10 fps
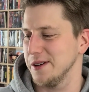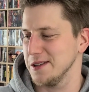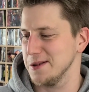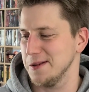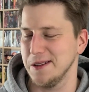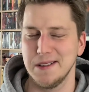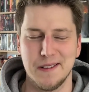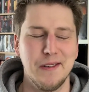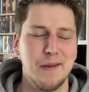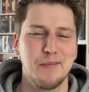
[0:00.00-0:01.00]
Also äh,
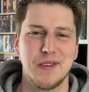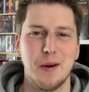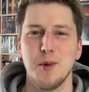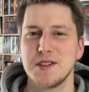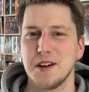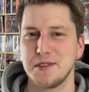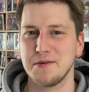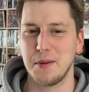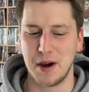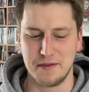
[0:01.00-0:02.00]
ja, der musste auf
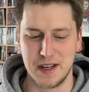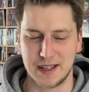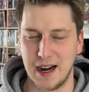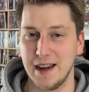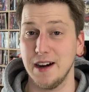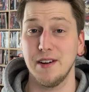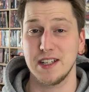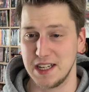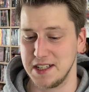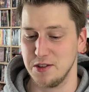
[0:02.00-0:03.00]
jeden Fall mal in 4K her, weil
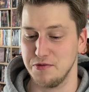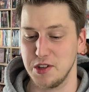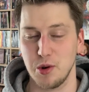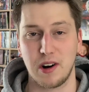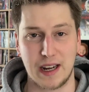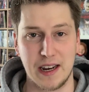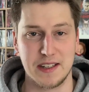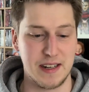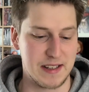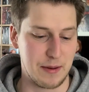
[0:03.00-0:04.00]
ich hatte ihn sowieso noch gar
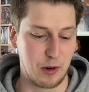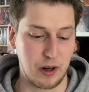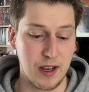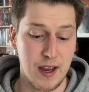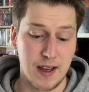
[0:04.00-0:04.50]
nicht in der Sammlung.